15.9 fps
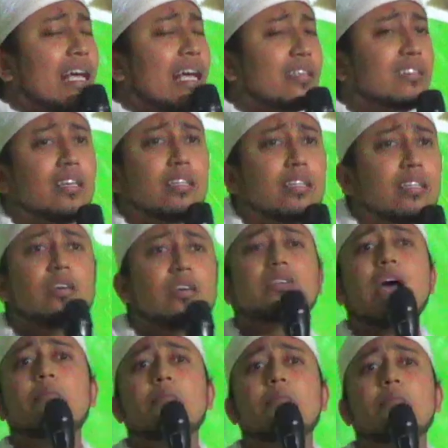
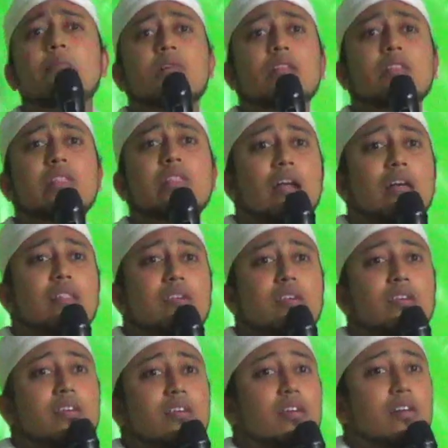dihisap
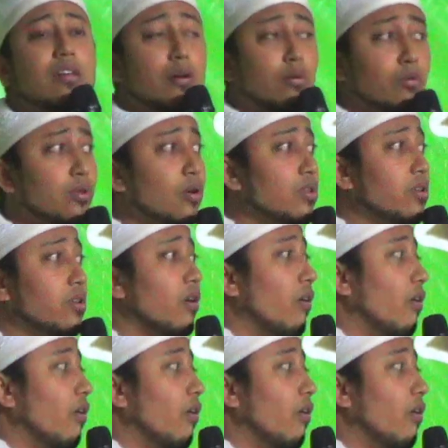ditangleti niku dunia